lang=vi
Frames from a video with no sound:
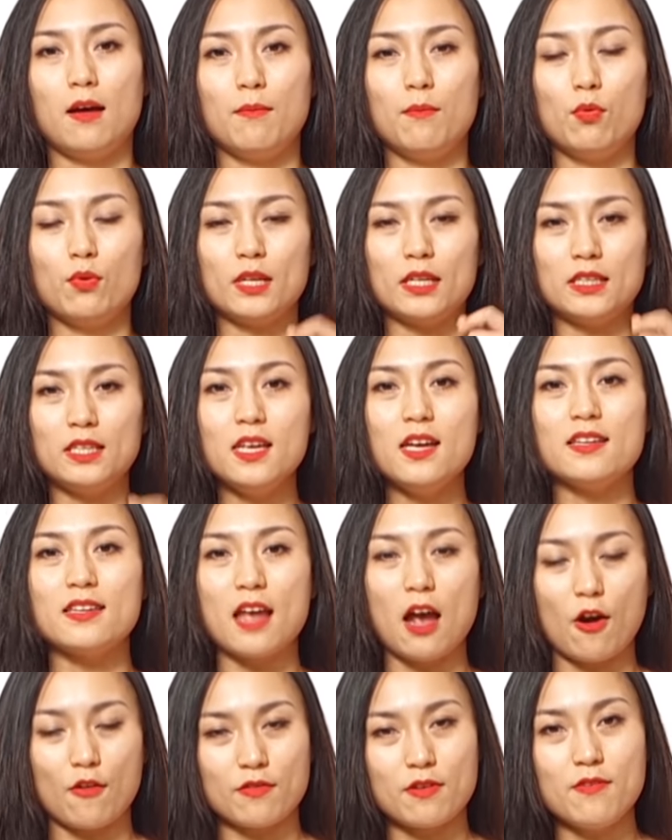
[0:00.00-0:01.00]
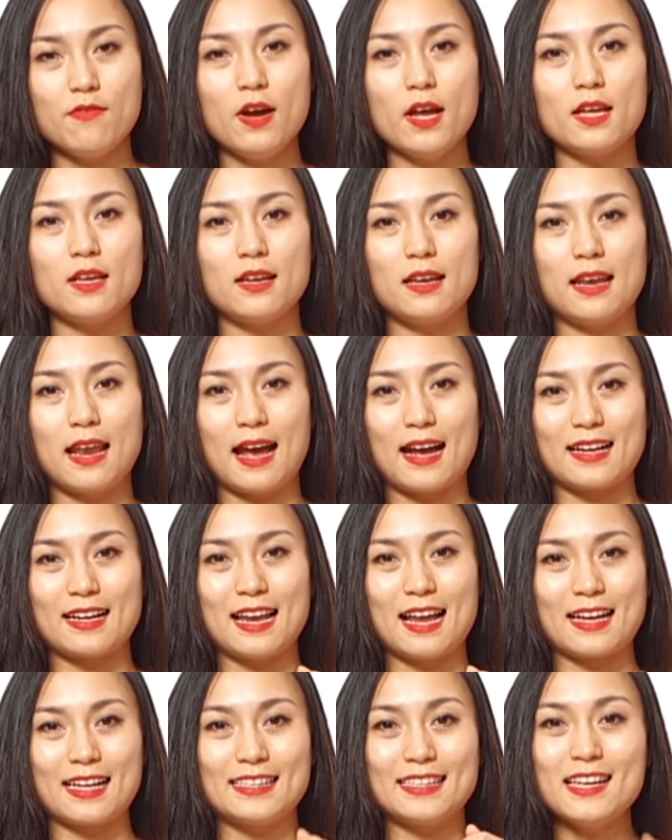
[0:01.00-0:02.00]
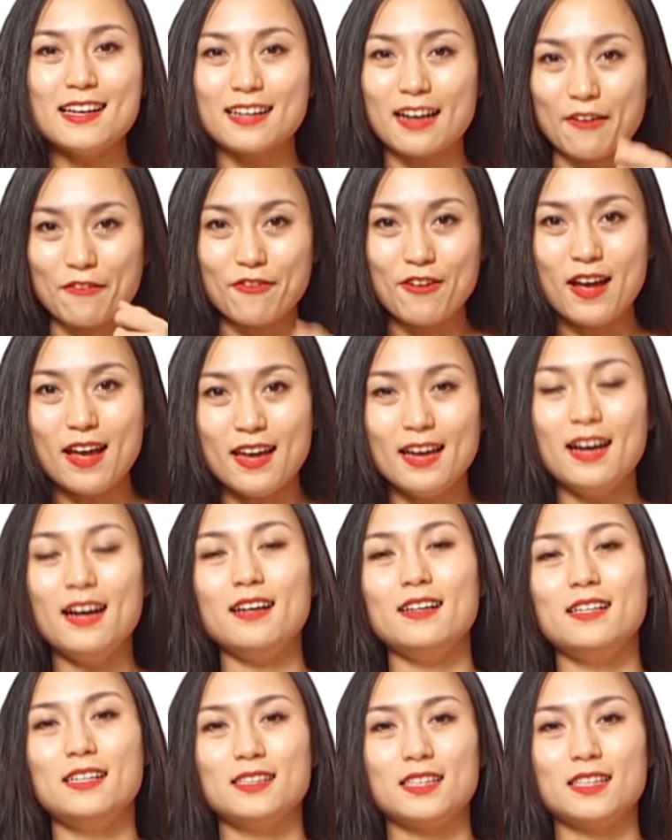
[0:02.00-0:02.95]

một cái thìa nhỏ như vậy là là cái thìa cà phê á